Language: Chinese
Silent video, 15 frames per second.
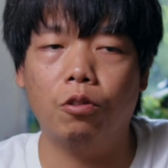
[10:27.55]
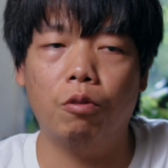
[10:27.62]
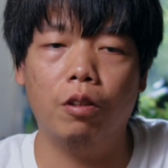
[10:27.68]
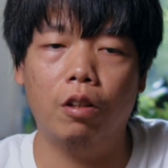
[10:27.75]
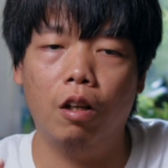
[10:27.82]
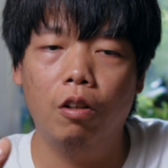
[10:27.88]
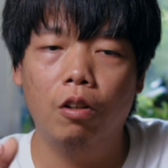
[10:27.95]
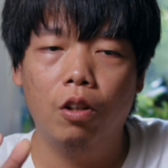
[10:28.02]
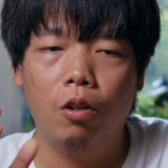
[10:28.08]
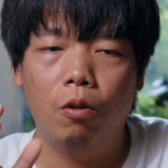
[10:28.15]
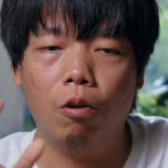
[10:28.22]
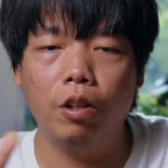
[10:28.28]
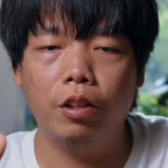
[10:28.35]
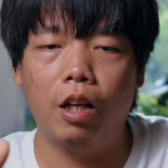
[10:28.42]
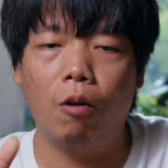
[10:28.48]
所以呢，
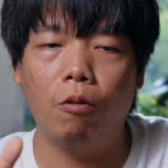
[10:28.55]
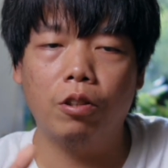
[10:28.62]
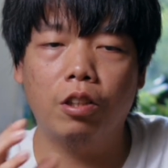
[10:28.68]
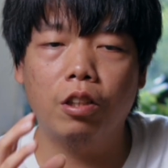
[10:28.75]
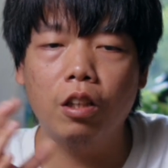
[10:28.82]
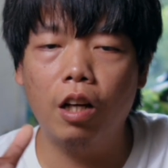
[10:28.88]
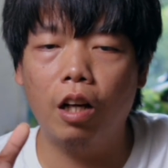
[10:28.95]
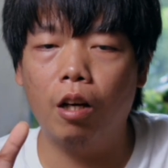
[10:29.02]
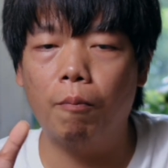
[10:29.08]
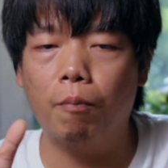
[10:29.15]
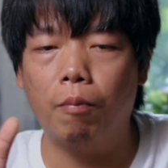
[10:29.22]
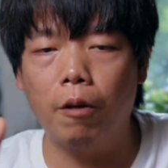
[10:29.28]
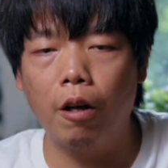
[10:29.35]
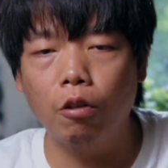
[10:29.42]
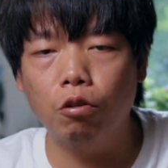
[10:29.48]
我想我尽量的
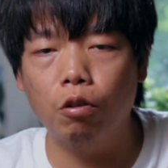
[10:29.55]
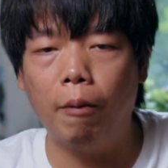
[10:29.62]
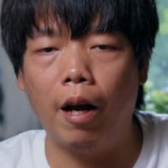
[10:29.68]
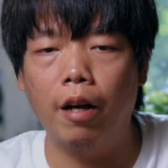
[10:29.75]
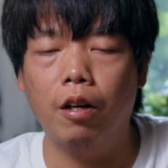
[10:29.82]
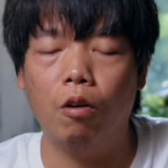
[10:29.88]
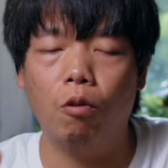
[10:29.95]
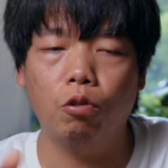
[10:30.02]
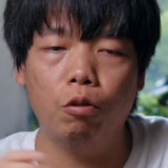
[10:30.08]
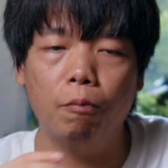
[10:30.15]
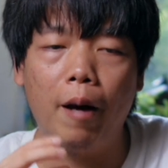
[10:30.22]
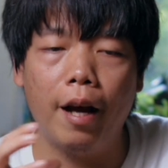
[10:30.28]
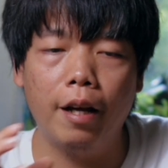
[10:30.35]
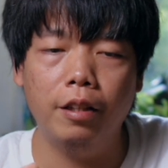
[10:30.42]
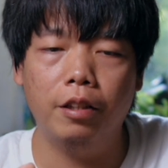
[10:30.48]
不要去拍人，我去
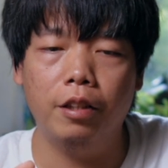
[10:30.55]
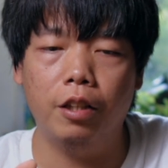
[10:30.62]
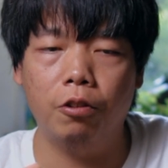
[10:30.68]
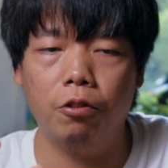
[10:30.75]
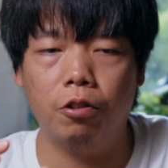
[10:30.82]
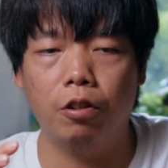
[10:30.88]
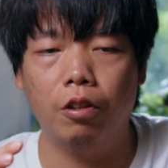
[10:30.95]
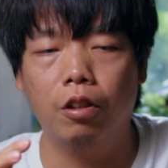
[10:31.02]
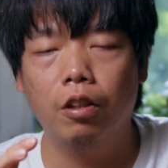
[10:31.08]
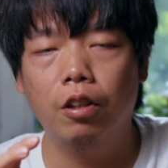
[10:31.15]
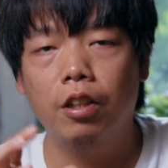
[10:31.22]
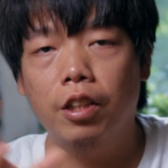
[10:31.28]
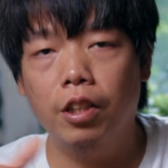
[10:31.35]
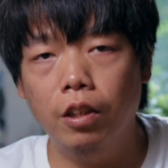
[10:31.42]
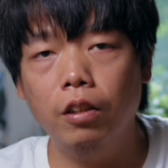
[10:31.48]
拍一些就是
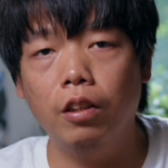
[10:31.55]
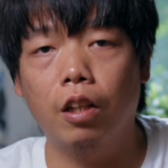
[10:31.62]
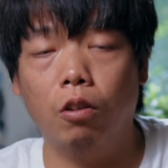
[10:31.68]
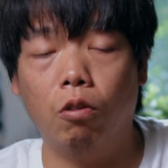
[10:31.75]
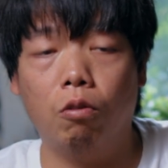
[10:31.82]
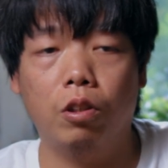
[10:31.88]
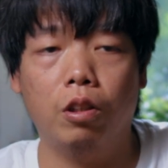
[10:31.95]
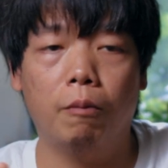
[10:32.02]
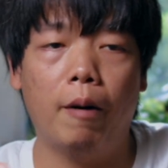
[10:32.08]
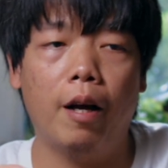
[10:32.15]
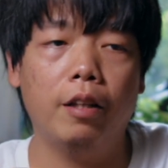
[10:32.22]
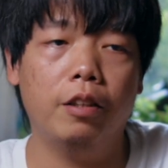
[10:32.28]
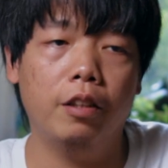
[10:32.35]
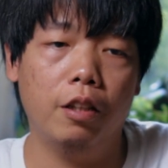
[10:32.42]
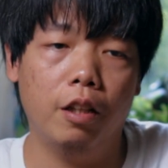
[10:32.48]
细节的东西，
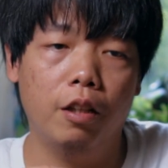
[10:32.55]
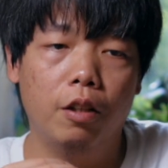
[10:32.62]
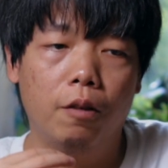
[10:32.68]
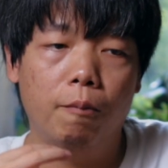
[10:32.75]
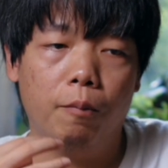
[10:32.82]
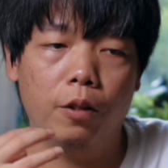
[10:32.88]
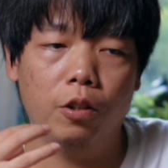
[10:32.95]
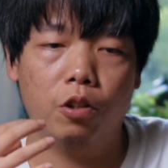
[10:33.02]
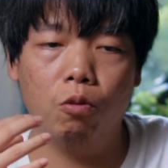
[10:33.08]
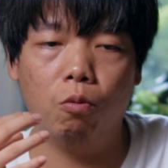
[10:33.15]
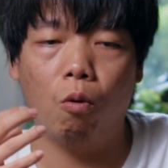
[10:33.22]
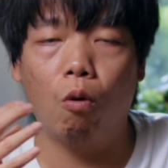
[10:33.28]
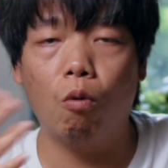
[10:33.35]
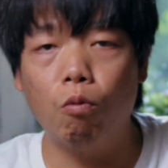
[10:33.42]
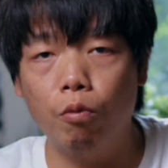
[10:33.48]
拍些平时
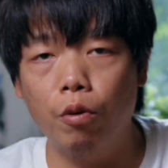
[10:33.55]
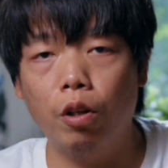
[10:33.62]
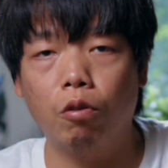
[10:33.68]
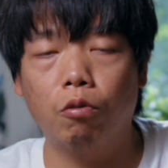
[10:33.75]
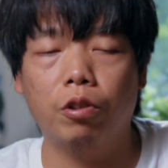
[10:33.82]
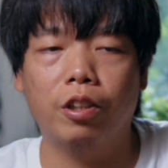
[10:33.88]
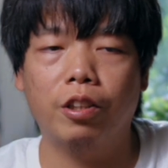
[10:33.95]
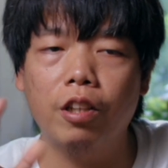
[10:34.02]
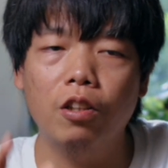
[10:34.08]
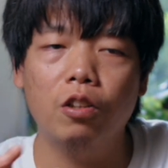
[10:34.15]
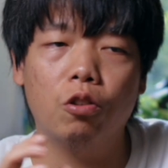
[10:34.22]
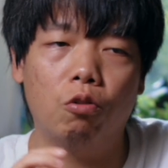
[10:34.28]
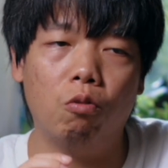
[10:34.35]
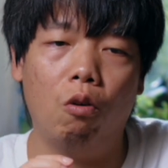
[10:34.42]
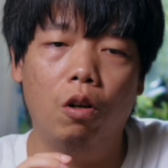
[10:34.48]
我忽略的东西，甚
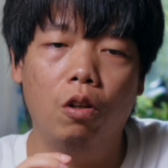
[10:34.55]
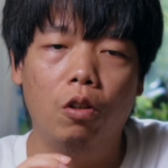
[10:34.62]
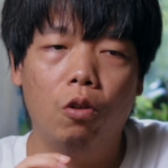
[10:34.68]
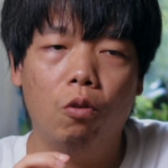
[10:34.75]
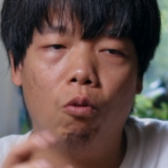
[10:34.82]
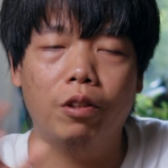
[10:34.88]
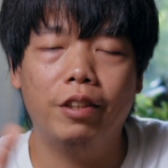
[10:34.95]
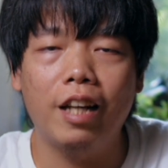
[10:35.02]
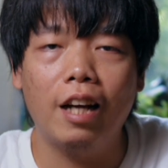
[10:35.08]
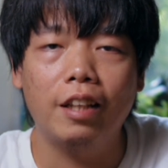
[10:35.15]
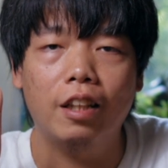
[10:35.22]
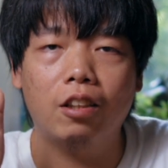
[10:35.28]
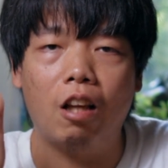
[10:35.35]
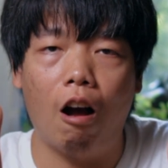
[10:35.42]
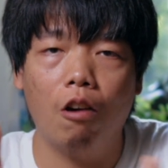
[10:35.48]
至说我加一
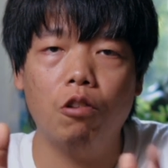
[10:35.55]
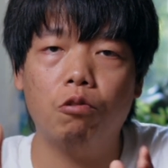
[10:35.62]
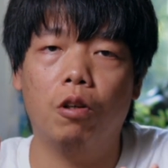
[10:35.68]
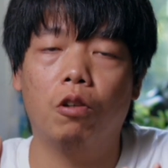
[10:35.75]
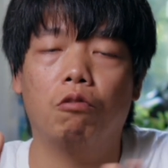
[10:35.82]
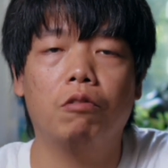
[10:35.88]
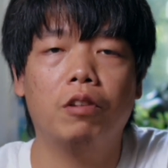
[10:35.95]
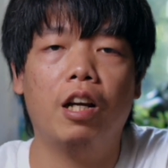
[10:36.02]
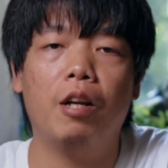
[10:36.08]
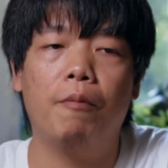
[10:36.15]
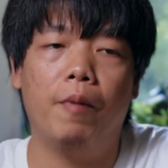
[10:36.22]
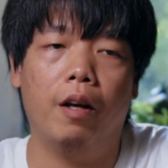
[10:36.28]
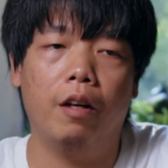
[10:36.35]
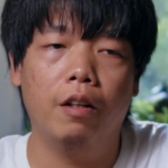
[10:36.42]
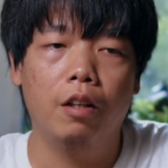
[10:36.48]
些糖水的东西在里
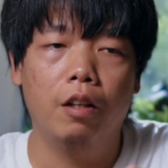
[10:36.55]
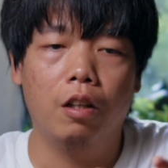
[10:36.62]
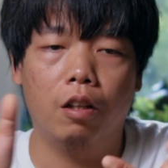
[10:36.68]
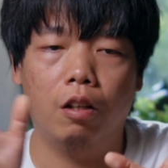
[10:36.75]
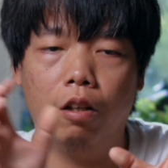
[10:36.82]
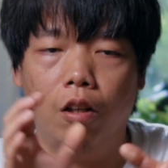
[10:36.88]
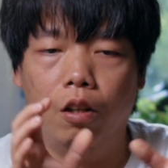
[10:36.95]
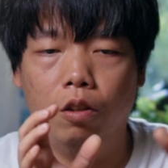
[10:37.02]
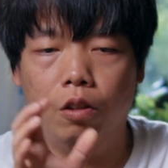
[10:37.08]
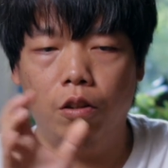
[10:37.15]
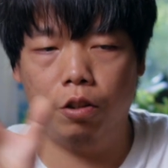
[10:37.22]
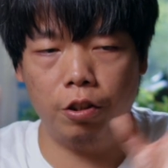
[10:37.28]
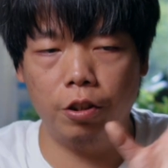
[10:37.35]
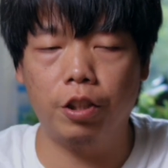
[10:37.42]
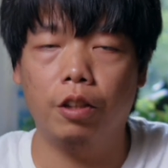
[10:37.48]
面，和
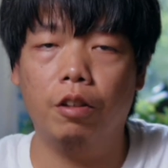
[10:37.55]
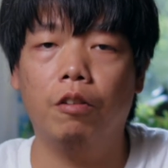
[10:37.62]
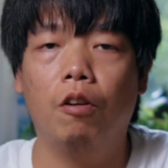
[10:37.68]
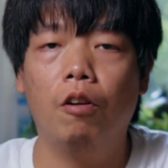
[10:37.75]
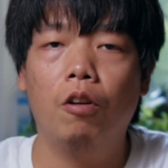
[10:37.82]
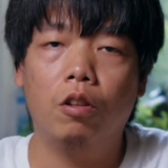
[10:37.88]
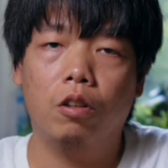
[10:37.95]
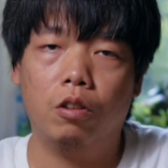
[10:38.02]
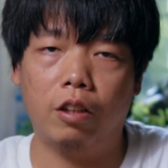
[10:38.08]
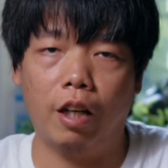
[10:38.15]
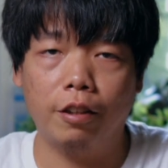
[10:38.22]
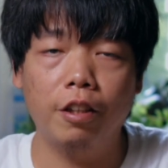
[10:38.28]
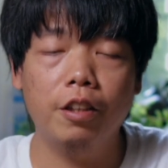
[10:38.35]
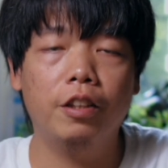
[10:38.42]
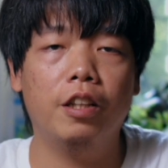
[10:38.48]
事情
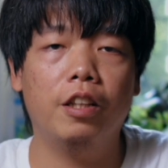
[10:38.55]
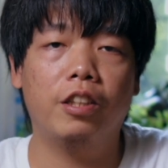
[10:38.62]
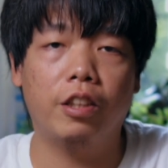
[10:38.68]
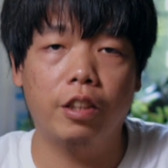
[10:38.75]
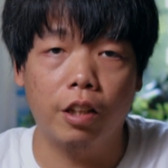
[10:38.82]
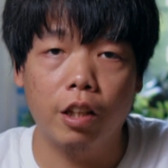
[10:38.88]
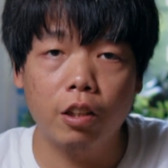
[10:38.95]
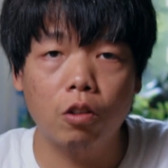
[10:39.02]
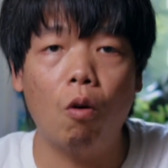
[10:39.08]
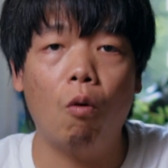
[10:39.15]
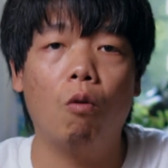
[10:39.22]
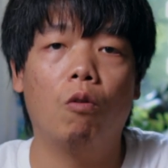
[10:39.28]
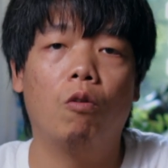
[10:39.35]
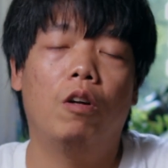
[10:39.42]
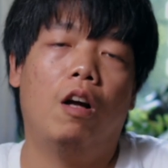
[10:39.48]
产生一些节
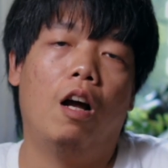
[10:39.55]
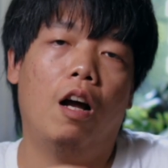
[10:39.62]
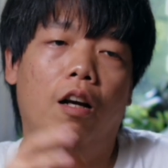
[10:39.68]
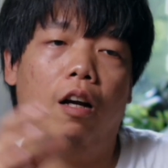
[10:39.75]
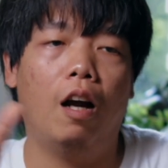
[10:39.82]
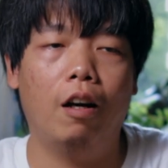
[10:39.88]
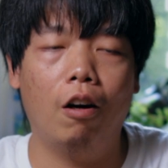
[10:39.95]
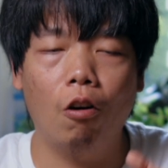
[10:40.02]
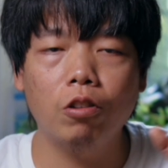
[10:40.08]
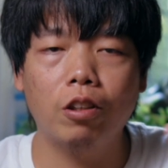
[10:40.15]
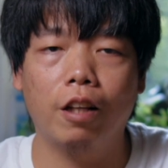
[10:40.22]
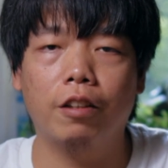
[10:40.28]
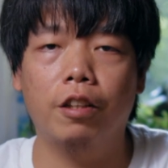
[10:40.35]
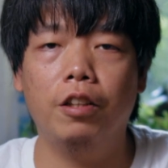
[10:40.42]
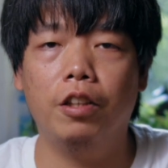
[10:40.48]
奏啊，还然后
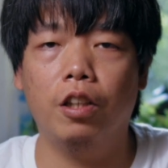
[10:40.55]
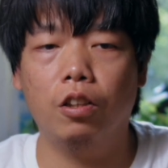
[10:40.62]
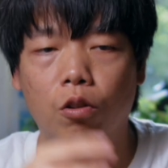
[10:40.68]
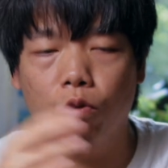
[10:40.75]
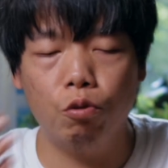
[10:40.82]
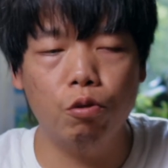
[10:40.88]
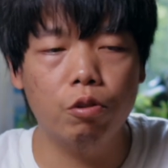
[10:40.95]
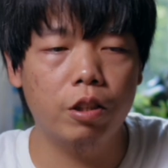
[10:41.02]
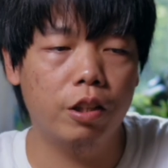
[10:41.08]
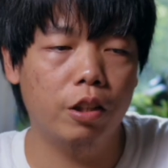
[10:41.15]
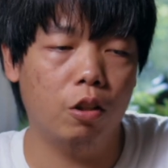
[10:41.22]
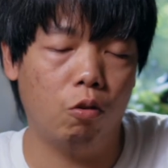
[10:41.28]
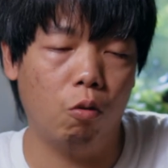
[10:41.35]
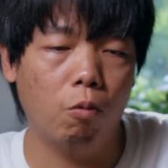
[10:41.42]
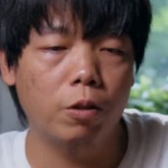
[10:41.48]
产生一些这种叙事性
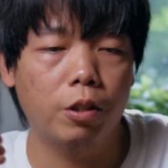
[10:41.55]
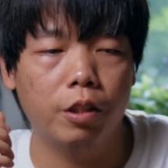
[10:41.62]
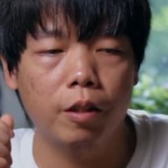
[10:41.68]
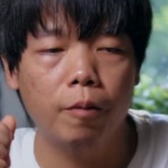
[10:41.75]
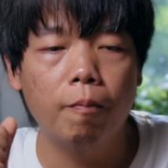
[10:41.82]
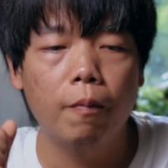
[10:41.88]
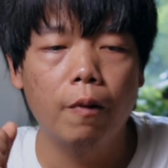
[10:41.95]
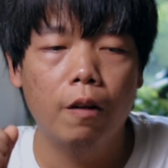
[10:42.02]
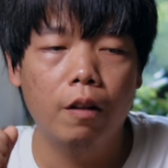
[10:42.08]
的东西。